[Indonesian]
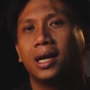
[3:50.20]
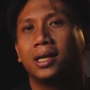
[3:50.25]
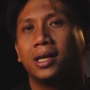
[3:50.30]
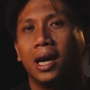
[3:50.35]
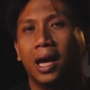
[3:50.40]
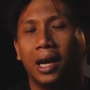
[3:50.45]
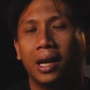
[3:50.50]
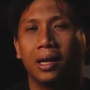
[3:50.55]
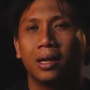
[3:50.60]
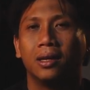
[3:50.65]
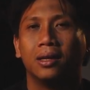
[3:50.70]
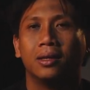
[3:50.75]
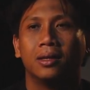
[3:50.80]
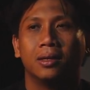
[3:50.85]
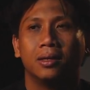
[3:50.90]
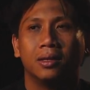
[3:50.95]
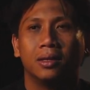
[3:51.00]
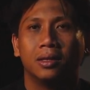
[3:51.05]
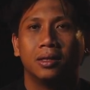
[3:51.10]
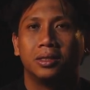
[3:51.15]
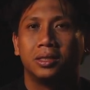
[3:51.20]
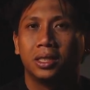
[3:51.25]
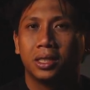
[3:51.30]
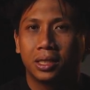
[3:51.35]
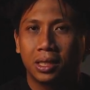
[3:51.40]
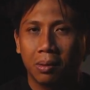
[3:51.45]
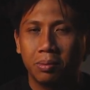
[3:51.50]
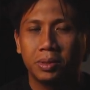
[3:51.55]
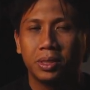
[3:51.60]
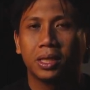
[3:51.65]
agar
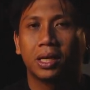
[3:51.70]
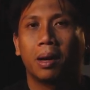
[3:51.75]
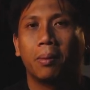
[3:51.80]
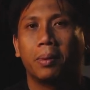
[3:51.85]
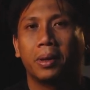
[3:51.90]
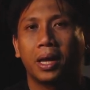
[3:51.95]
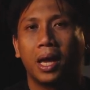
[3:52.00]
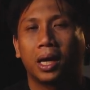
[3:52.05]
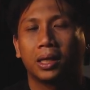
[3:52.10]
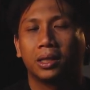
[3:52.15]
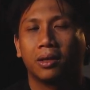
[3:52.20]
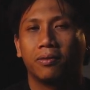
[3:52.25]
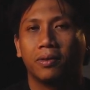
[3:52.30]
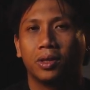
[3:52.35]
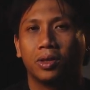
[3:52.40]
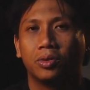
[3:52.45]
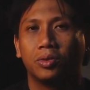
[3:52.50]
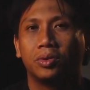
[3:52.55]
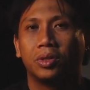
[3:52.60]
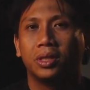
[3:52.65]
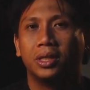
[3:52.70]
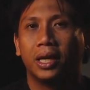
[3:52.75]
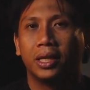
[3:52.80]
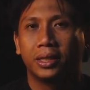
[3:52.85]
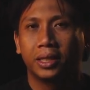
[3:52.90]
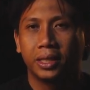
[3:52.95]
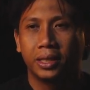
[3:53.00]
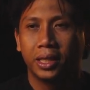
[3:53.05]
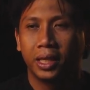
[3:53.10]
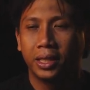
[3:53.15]
sikap-sikap reaktif itu
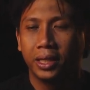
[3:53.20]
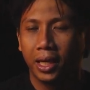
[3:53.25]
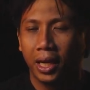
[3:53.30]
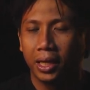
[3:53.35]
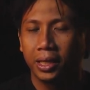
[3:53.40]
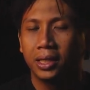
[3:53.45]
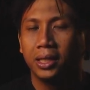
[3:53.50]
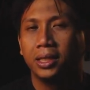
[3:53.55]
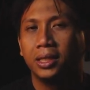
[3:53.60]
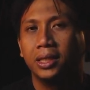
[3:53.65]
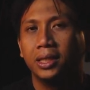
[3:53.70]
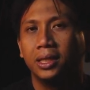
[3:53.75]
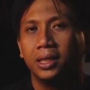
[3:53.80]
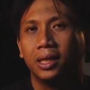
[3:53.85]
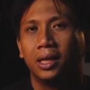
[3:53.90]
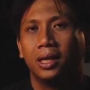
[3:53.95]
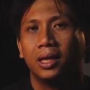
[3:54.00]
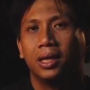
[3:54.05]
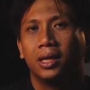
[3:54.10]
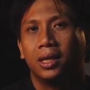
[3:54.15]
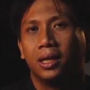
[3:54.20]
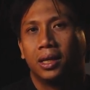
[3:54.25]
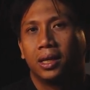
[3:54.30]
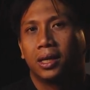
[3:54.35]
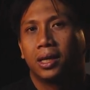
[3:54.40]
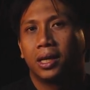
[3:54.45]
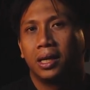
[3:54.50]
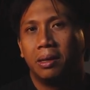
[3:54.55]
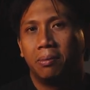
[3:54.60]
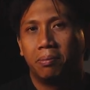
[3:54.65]
tidak terjadi lagi di
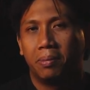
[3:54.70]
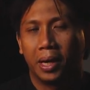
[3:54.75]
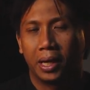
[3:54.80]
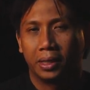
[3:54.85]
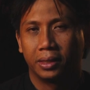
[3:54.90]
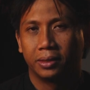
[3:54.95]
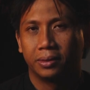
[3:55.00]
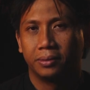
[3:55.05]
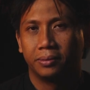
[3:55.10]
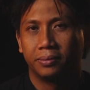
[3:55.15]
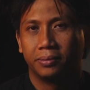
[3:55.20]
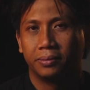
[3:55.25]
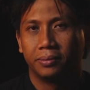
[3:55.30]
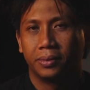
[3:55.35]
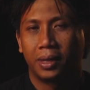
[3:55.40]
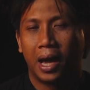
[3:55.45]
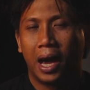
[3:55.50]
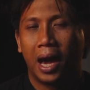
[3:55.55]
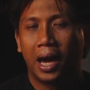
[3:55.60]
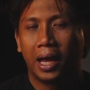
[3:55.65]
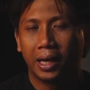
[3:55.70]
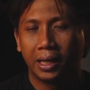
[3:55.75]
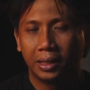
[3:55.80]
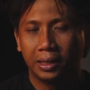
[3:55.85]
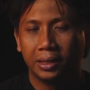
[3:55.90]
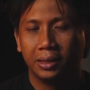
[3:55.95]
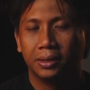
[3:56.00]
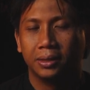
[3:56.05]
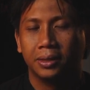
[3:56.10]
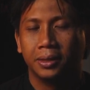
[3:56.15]
ke depan
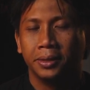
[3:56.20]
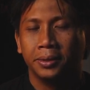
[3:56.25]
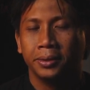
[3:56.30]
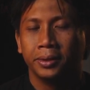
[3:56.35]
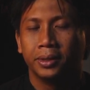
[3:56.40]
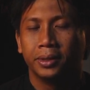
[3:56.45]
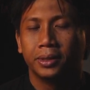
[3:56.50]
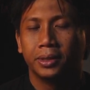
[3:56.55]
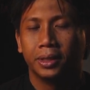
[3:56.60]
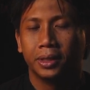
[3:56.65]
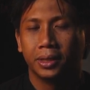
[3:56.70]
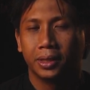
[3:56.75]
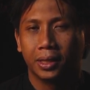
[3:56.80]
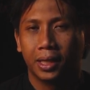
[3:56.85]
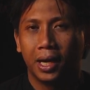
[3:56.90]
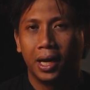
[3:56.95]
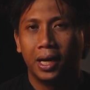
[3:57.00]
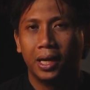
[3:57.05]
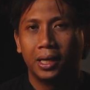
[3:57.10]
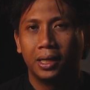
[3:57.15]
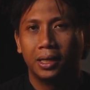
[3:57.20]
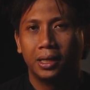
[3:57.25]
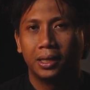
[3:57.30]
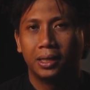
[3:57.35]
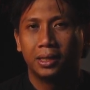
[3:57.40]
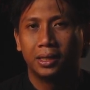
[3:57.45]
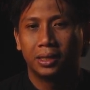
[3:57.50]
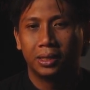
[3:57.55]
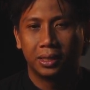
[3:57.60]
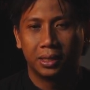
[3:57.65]
hari. Sehingga
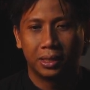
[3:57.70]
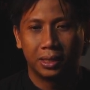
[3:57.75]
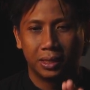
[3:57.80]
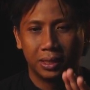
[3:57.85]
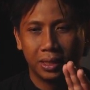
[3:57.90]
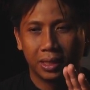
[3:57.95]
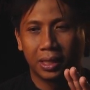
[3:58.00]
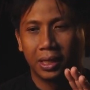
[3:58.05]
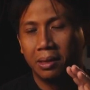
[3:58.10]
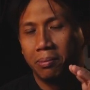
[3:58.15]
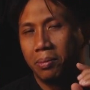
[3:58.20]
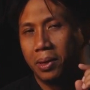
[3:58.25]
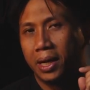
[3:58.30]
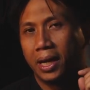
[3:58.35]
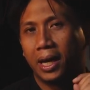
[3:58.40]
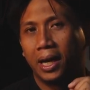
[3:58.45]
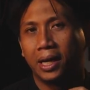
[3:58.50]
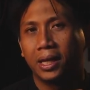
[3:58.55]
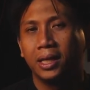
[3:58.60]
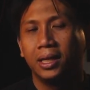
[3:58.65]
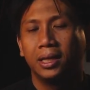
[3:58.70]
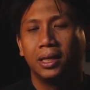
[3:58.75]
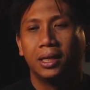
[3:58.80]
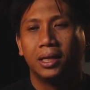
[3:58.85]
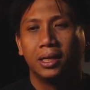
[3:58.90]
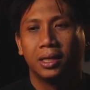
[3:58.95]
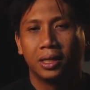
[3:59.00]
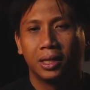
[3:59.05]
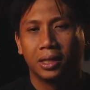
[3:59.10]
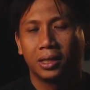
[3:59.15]
di ke depan hari
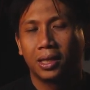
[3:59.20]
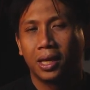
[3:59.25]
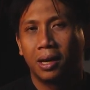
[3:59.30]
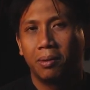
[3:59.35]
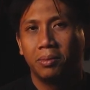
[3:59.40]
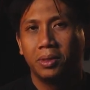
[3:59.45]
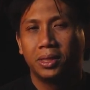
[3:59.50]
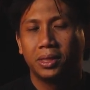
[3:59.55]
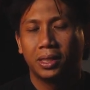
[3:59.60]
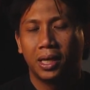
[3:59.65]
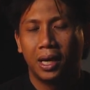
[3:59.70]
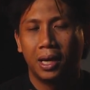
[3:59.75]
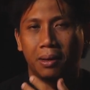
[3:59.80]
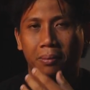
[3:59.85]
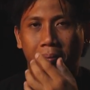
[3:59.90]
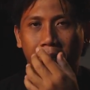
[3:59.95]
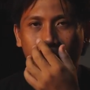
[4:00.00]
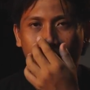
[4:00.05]
kita bisa